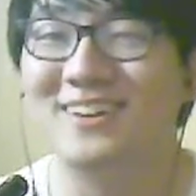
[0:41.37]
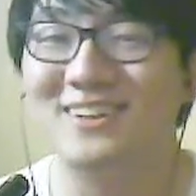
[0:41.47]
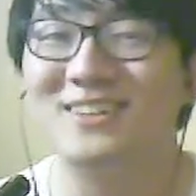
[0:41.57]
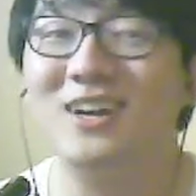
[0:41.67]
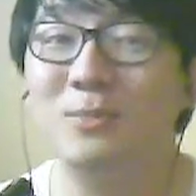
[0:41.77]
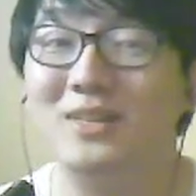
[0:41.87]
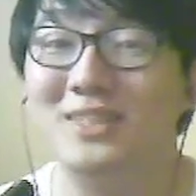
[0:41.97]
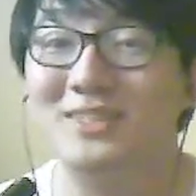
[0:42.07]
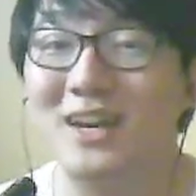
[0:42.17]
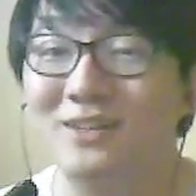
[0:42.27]
그 다음에
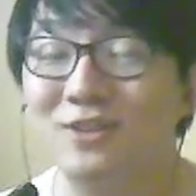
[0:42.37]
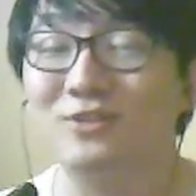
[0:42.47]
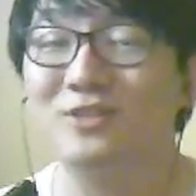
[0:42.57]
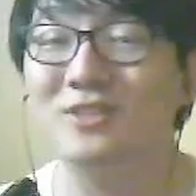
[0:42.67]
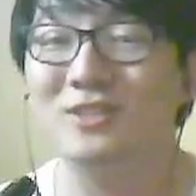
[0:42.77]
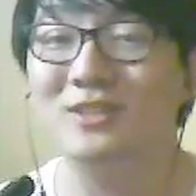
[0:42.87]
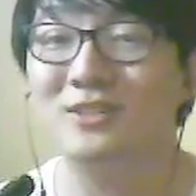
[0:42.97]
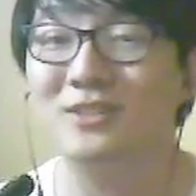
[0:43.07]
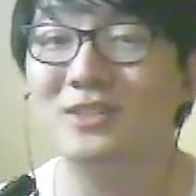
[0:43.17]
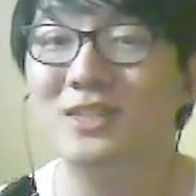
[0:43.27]
이제
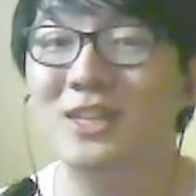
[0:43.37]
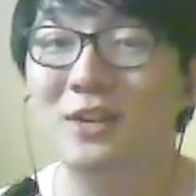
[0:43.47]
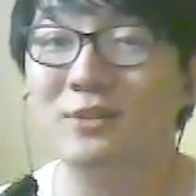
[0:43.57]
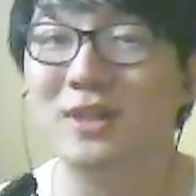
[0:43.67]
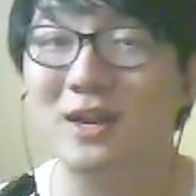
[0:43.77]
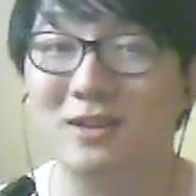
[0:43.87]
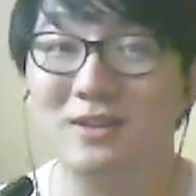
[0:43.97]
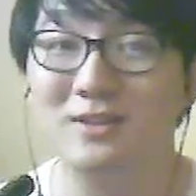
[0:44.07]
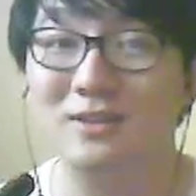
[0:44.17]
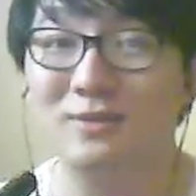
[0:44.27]
장정들을 그 실내로 딱
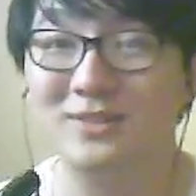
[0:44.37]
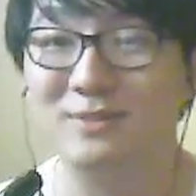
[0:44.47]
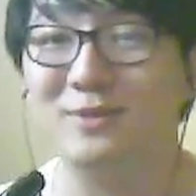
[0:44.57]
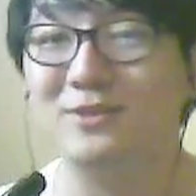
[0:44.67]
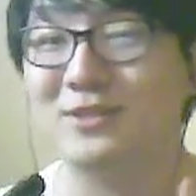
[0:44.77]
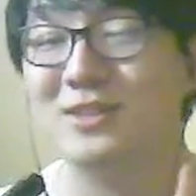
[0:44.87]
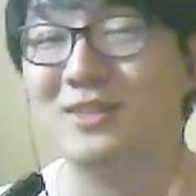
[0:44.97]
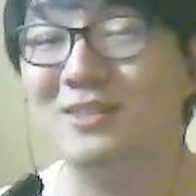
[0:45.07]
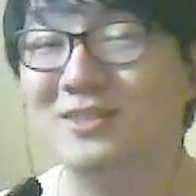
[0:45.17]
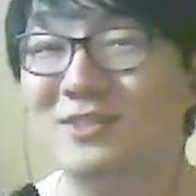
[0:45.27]
그
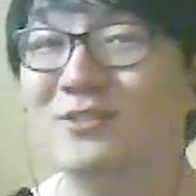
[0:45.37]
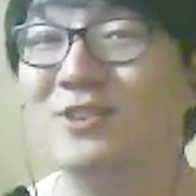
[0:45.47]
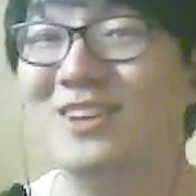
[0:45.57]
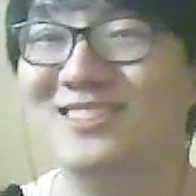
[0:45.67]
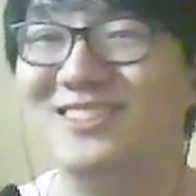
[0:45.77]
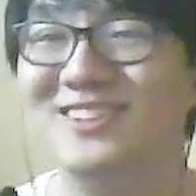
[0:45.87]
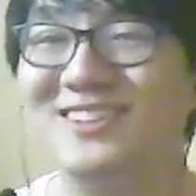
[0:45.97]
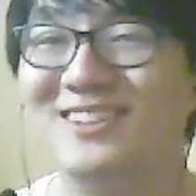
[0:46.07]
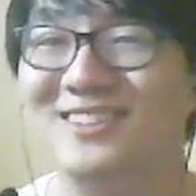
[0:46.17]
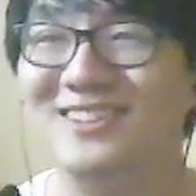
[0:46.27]
집결시키는 순서가
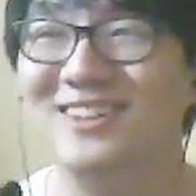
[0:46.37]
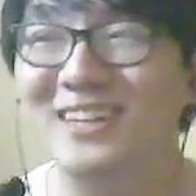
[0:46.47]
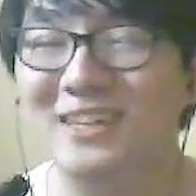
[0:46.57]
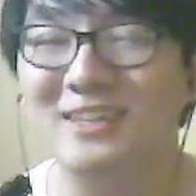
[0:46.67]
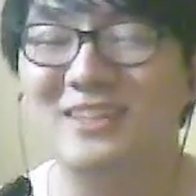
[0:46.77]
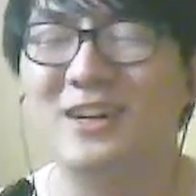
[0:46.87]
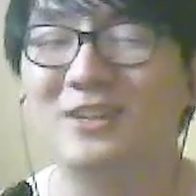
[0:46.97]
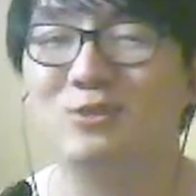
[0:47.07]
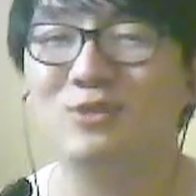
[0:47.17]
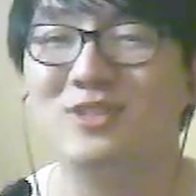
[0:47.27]
있어요. 그
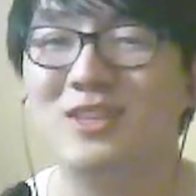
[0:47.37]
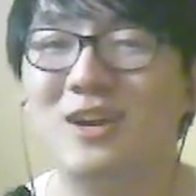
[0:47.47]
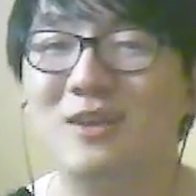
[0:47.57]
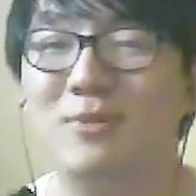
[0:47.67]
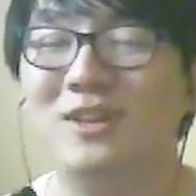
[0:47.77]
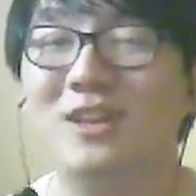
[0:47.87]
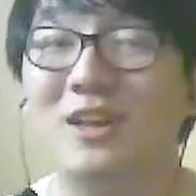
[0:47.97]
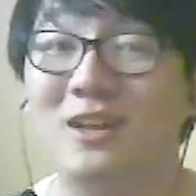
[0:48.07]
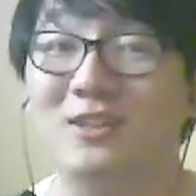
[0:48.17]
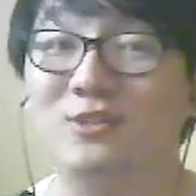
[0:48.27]
가족들 딱 한번 안아,
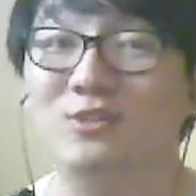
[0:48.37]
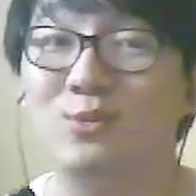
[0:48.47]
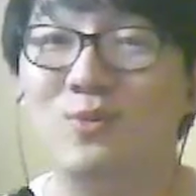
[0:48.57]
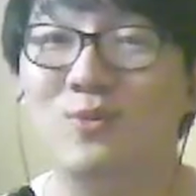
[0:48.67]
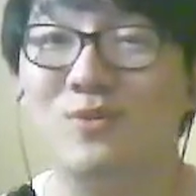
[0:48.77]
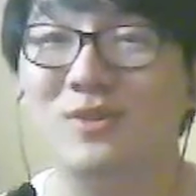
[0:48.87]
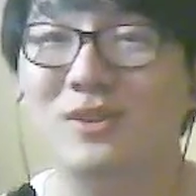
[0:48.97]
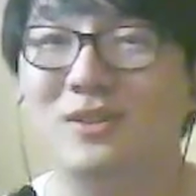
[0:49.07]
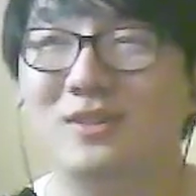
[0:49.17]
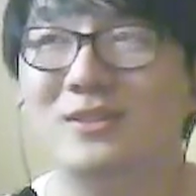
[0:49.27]
안아주고
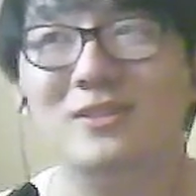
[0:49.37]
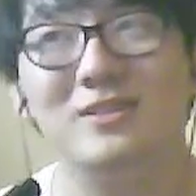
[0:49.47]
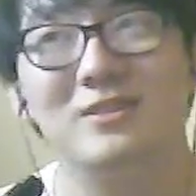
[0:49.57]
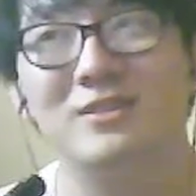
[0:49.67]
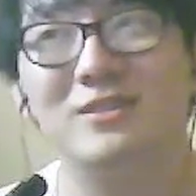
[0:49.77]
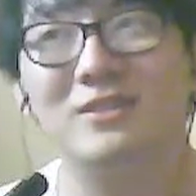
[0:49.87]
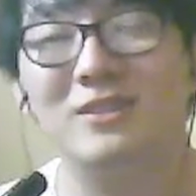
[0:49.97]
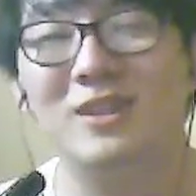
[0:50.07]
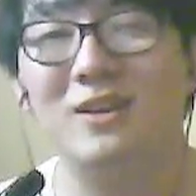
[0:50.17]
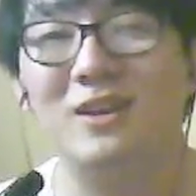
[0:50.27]

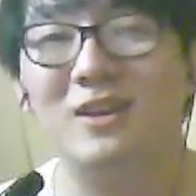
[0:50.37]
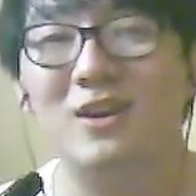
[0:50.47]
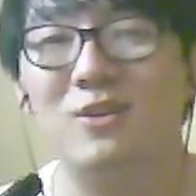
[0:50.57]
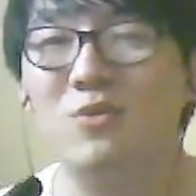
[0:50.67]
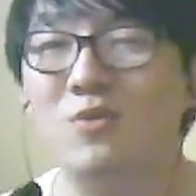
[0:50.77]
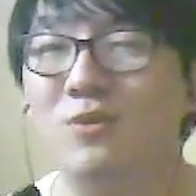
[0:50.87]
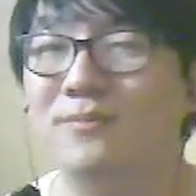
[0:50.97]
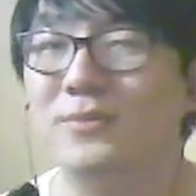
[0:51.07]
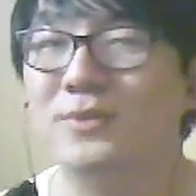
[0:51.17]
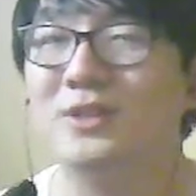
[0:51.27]
그때 하고
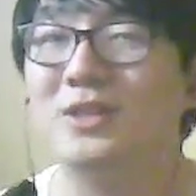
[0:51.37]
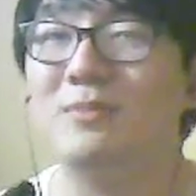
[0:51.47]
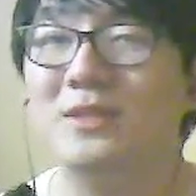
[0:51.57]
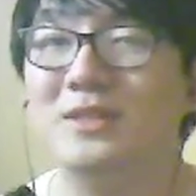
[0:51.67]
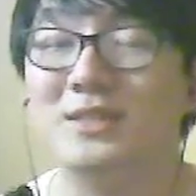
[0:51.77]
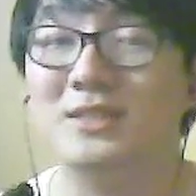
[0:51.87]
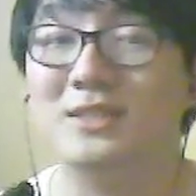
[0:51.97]
그 다음에 이제